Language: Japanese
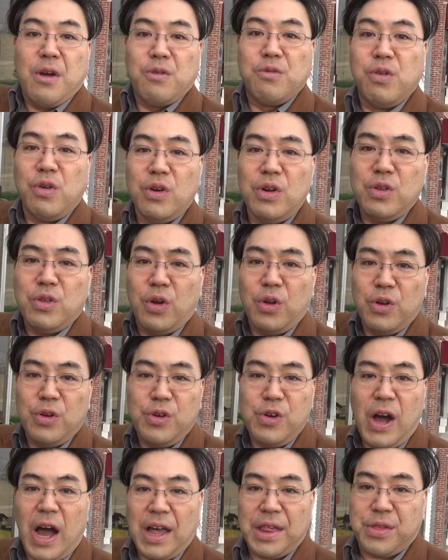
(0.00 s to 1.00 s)

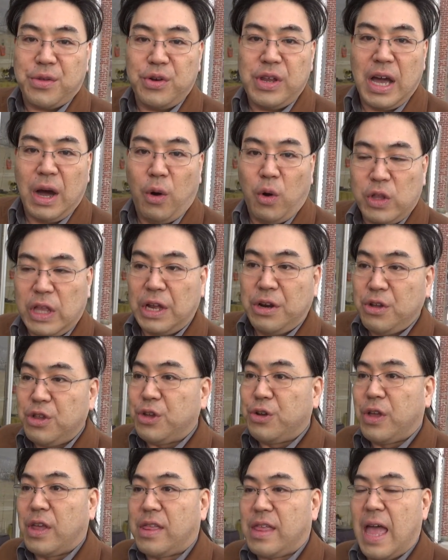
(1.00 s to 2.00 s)
ウォルドルフ・アストリアホテルっ
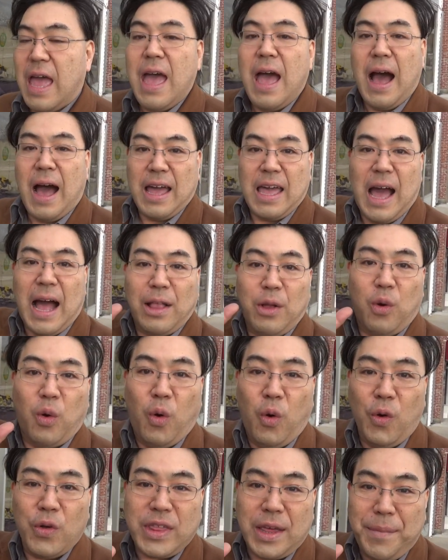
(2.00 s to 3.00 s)
ていうですねはいあの
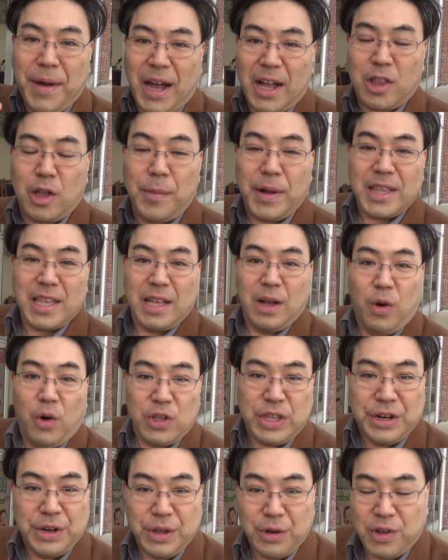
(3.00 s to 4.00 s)
王様が泊まってた
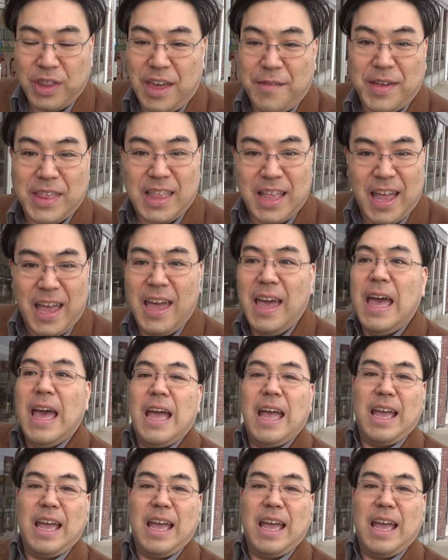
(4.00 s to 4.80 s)
ホテルでございますね、